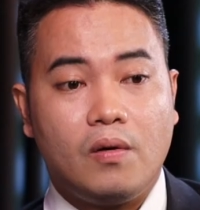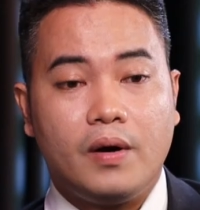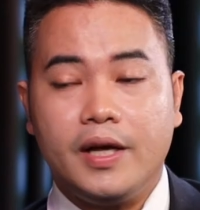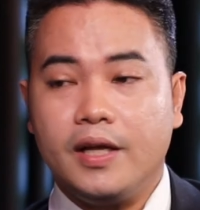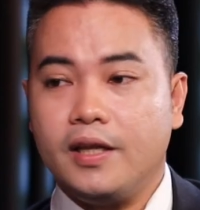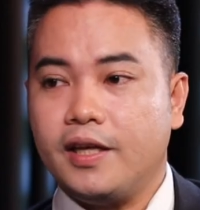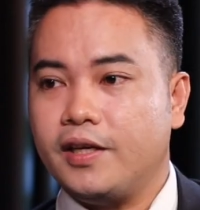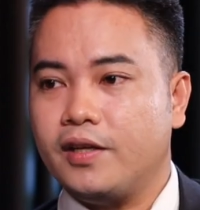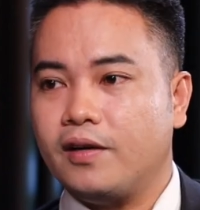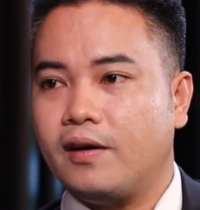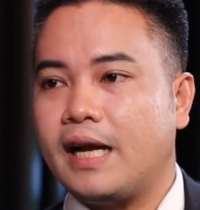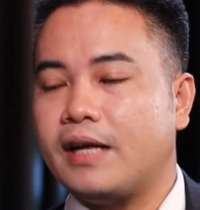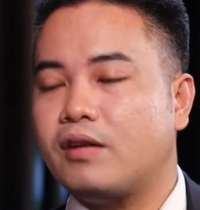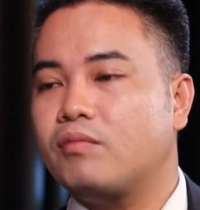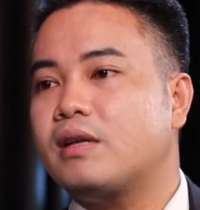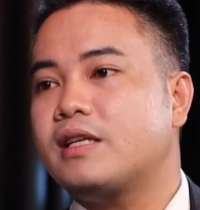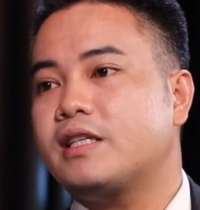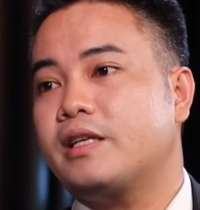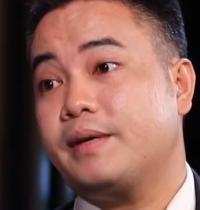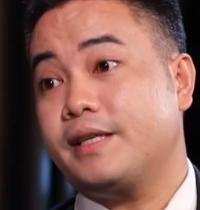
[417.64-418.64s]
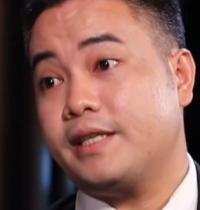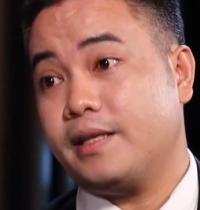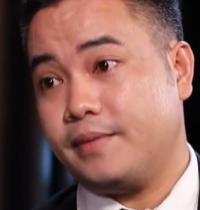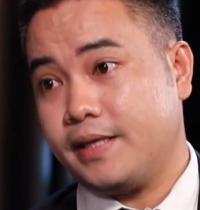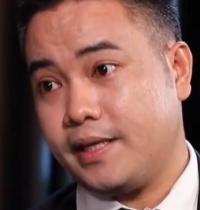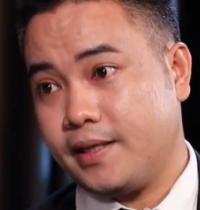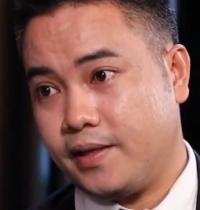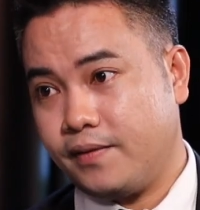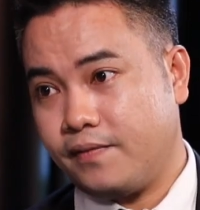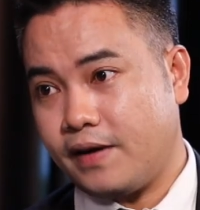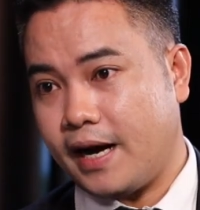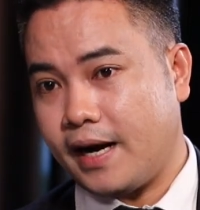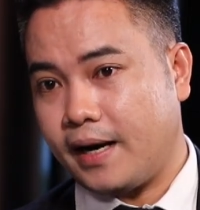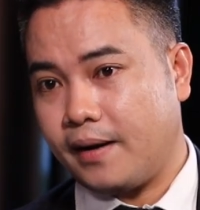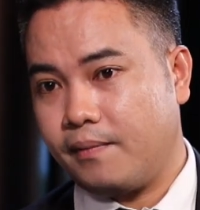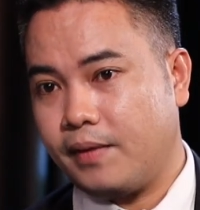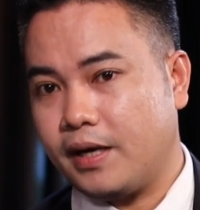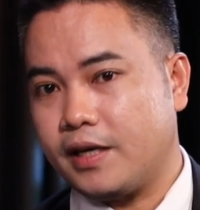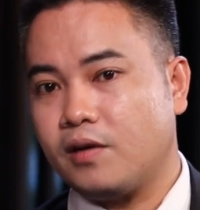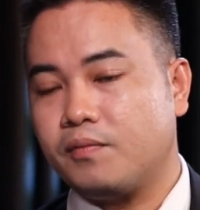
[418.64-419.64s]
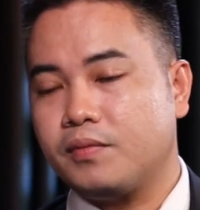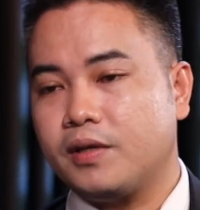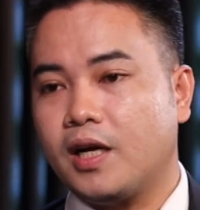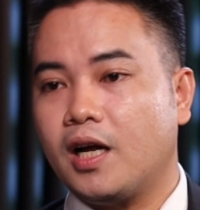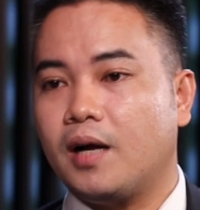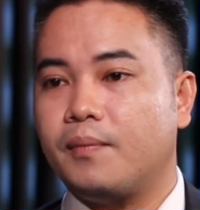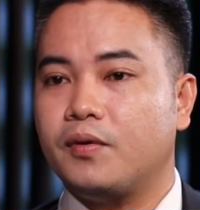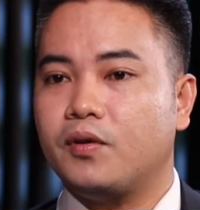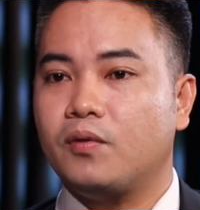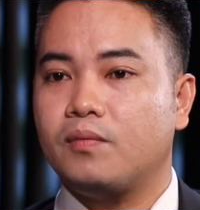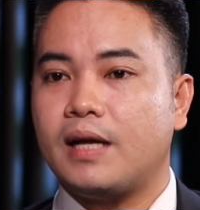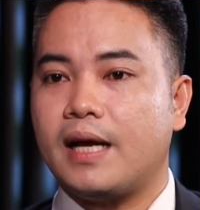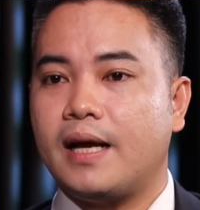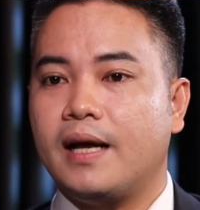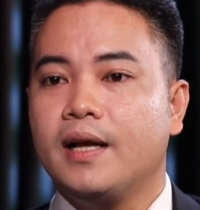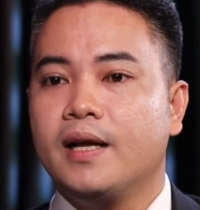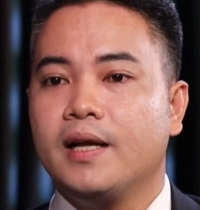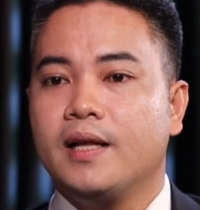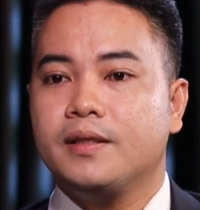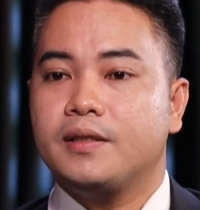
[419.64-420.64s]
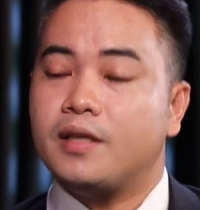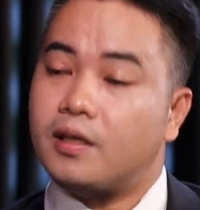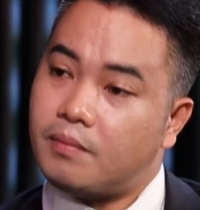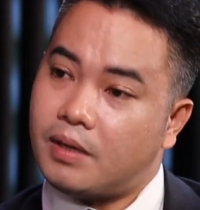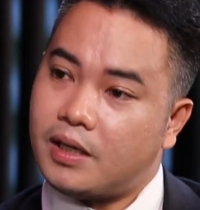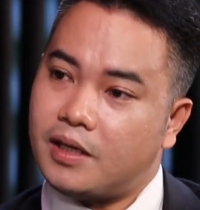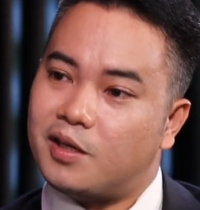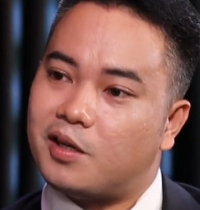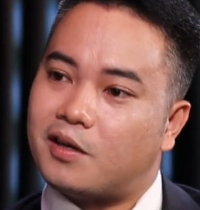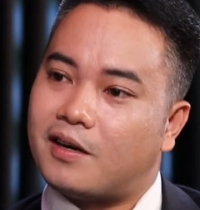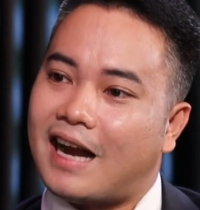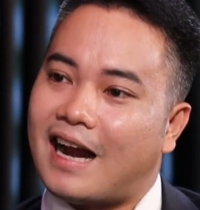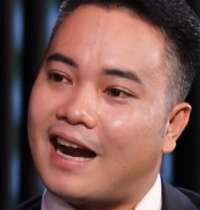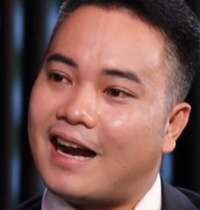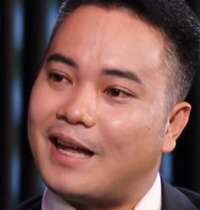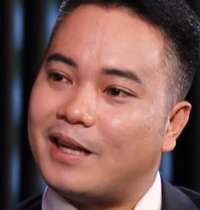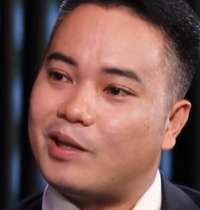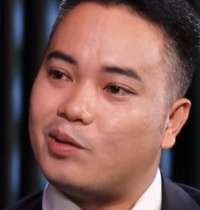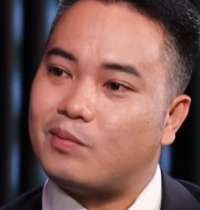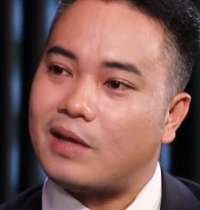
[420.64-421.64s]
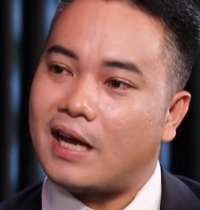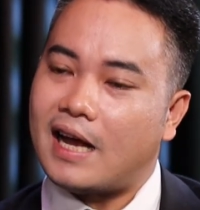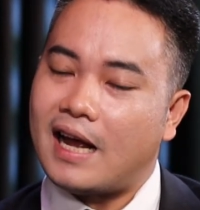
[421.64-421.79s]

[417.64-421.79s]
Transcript: cố ý thì rõ ràng chúng ta sẽ bị xem xét xử phạt mà trong trường hợp mà chúng ta chứng minh được rằng là chúng